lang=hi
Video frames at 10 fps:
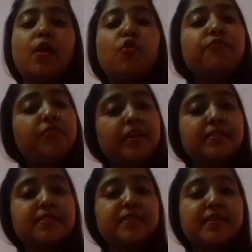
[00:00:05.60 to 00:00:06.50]
हेलो
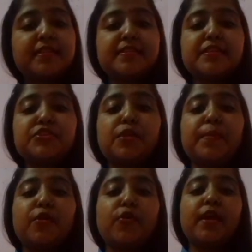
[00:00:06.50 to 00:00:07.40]
फ्रेंड्स दिस इज
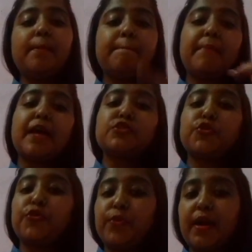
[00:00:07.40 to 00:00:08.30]
शिल्पी गोयल बैक
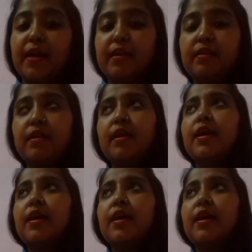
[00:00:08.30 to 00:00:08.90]
टू यू अगेन